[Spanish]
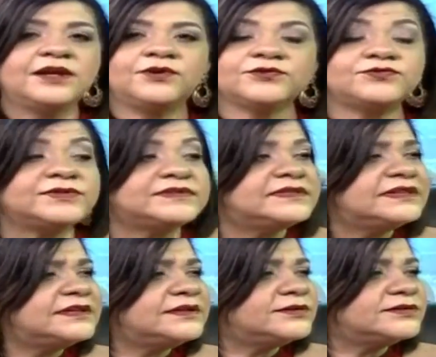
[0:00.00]
Los
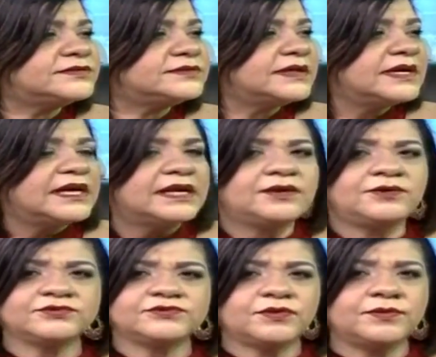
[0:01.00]
suicidios,
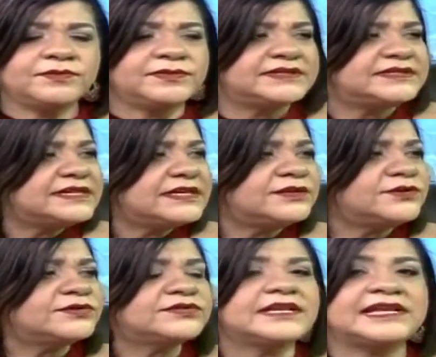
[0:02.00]
los
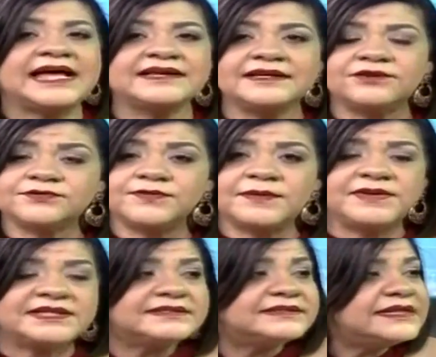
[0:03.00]
homicidios, los
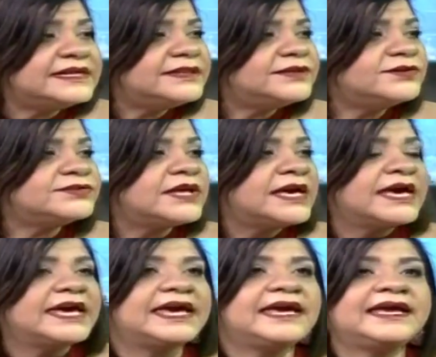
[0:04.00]
feminicidios,
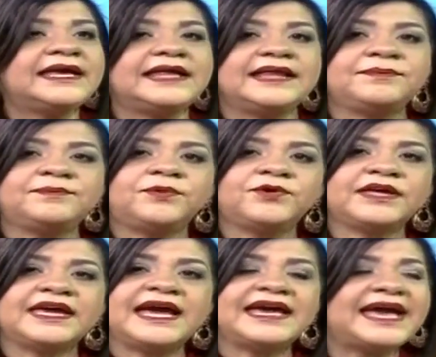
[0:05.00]
eh, ¿por
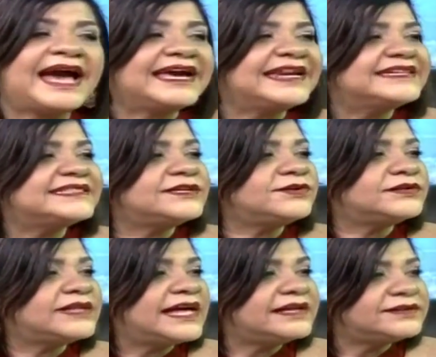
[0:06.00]
qué ha, crecido
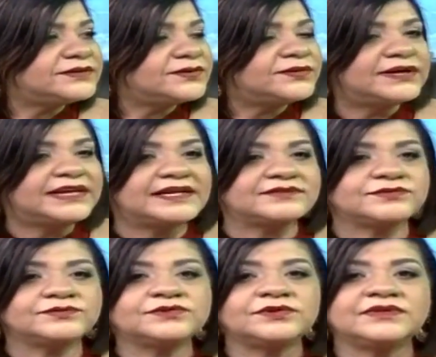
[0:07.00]
tanto el
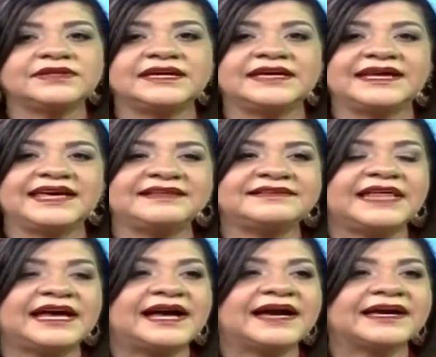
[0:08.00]
asunto de
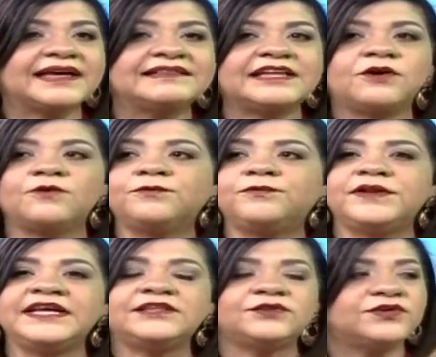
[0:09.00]
esta, este
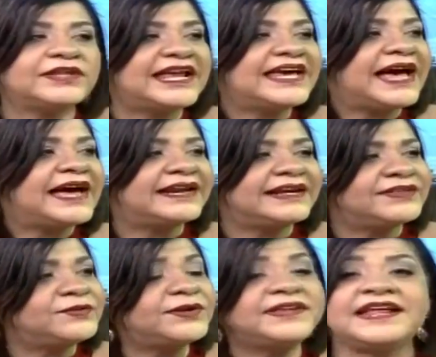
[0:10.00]
conflicto de la,
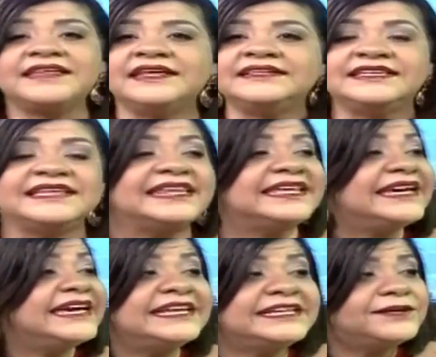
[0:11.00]
alrededor de la identidad de
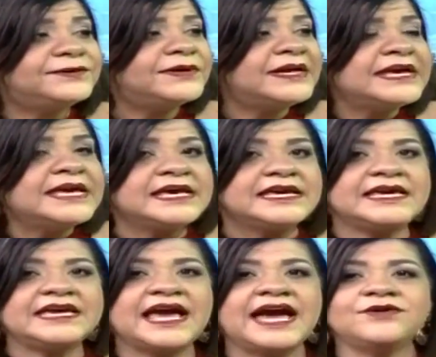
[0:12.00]
género?
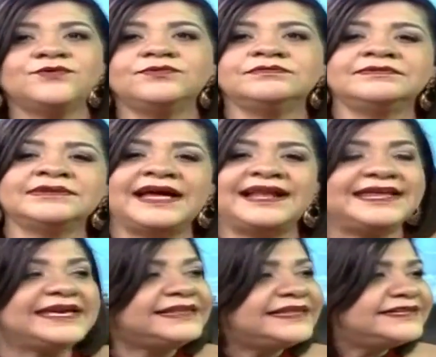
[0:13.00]
Y hay una
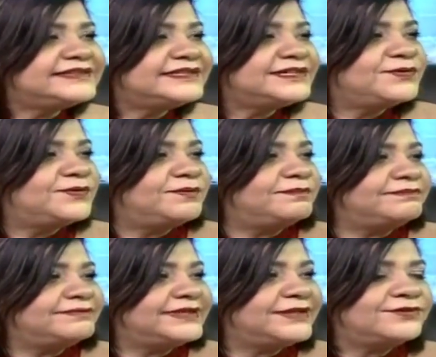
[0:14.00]
litis y
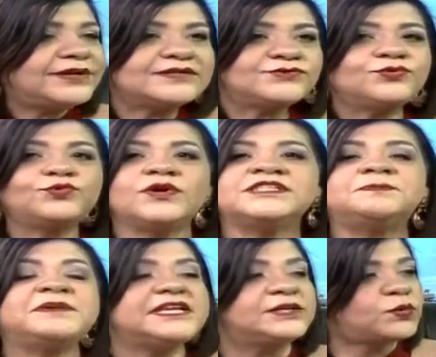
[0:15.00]
un, y un asunto
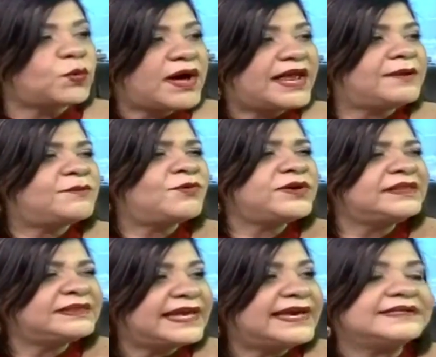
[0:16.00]
espiritual muy
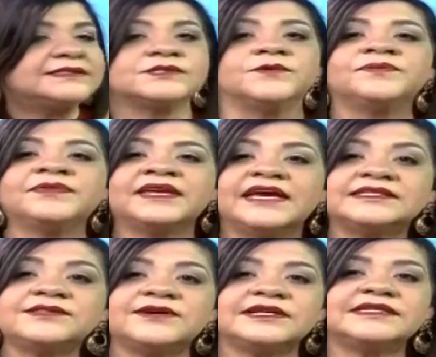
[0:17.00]
intenso. ¿Qué
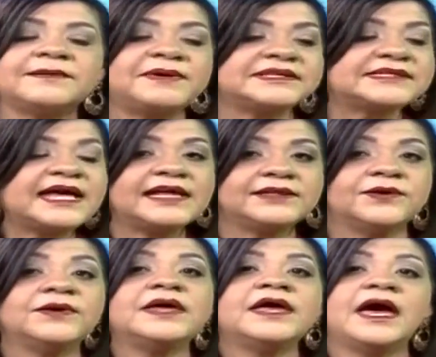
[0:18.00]
es lo que está
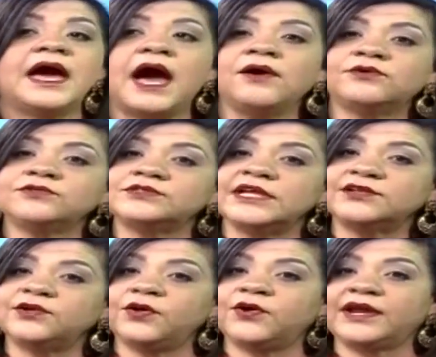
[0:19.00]
pasando? Aunque usted
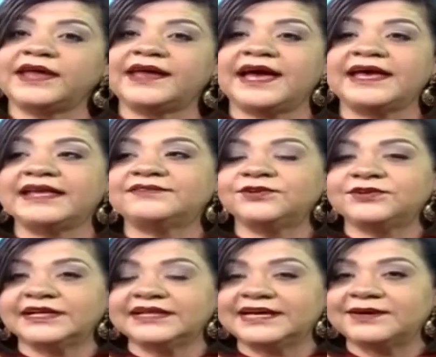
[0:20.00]
no lo crea, esto
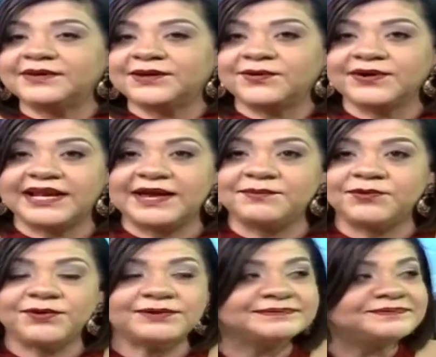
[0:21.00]
tiene que ver con el
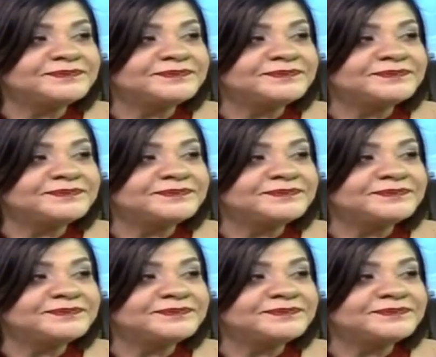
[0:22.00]
amor.